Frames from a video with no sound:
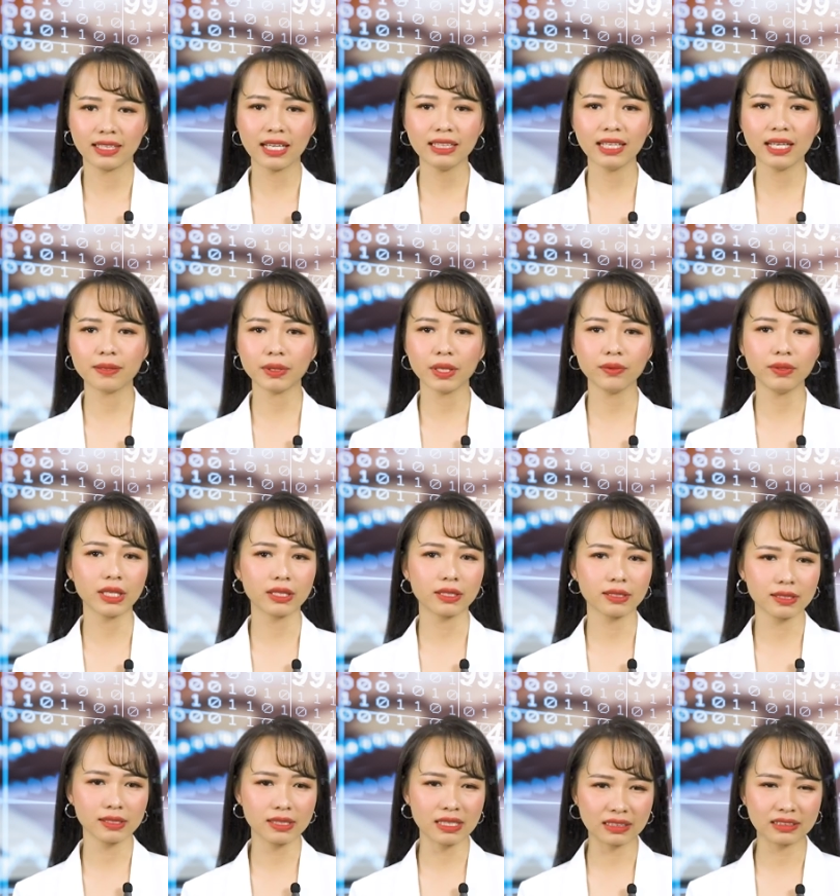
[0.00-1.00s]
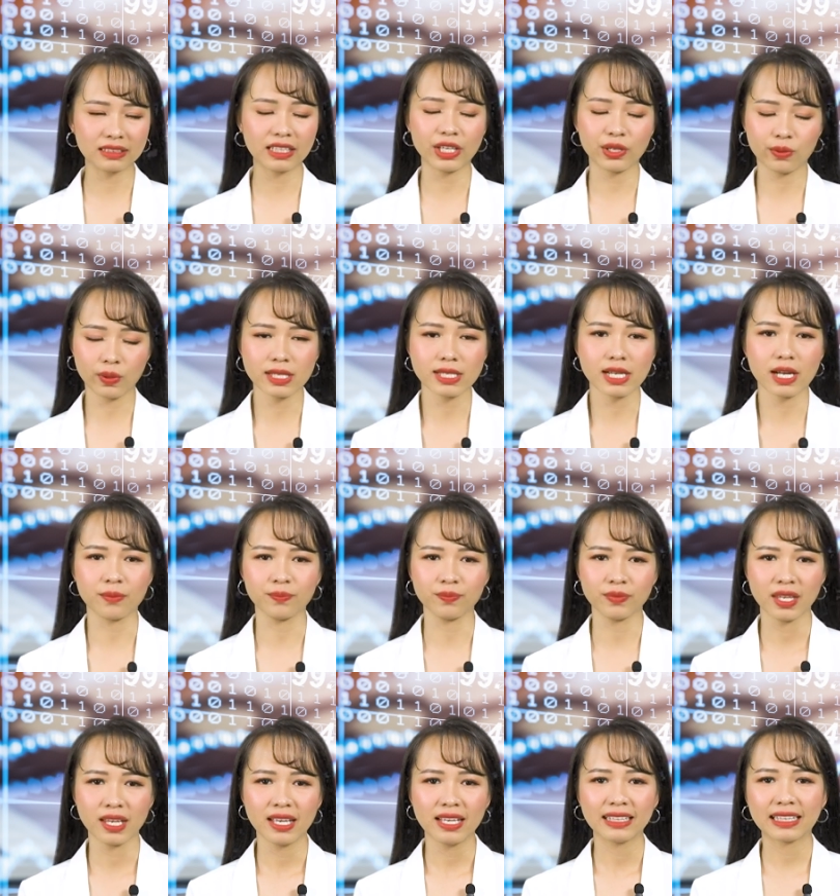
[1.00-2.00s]
Kinh nghiệm giao dịch cực kỳ quan trọng.
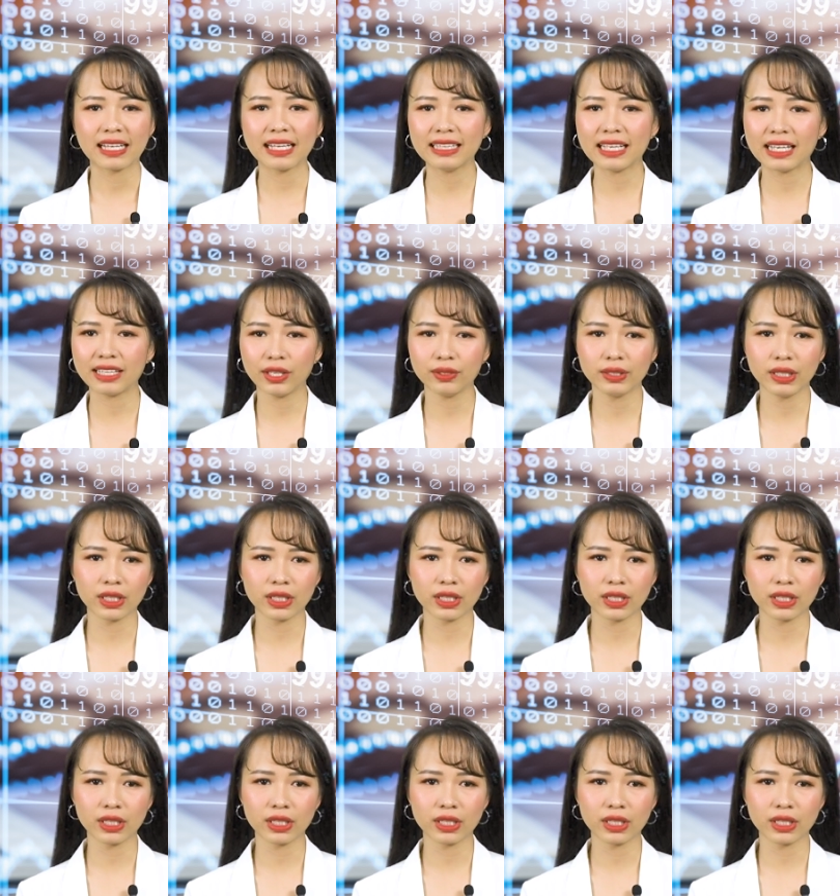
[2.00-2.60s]
Các nhà giao